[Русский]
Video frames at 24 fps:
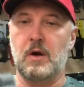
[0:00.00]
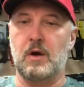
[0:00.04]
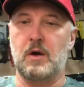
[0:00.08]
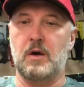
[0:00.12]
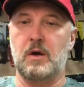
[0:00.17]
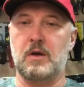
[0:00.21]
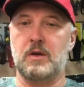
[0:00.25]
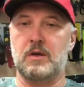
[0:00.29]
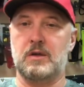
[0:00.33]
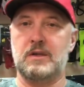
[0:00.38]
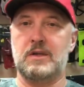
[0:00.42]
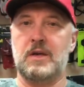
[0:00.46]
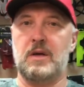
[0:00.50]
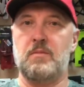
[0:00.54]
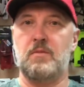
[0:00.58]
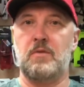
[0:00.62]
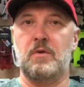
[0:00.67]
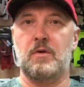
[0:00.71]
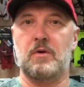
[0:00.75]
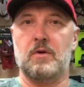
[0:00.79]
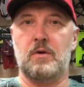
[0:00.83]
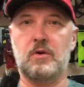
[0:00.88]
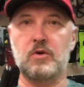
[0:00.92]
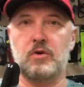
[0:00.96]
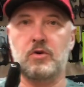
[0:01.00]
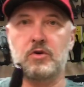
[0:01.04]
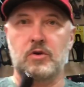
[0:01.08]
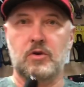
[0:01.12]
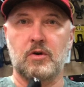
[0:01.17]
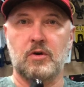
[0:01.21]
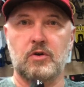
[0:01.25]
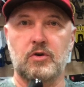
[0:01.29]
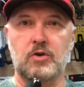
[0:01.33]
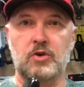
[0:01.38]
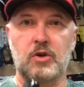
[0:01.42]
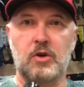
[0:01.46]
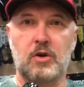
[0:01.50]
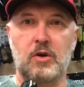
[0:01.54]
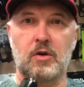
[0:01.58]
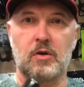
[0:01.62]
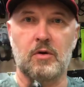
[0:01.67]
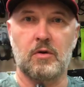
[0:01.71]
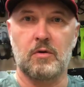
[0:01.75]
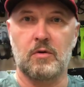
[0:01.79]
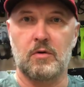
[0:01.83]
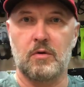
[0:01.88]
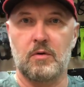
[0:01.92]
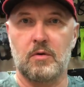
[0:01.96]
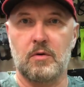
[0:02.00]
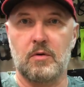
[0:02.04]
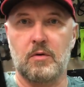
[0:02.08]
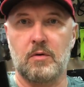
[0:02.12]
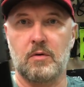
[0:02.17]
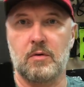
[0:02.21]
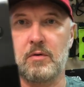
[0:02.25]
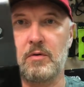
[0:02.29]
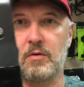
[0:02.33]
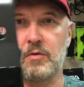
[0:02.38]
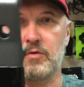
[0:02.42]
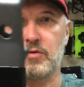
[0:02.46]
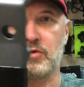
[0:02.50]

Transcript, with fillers: А сами рычаги э,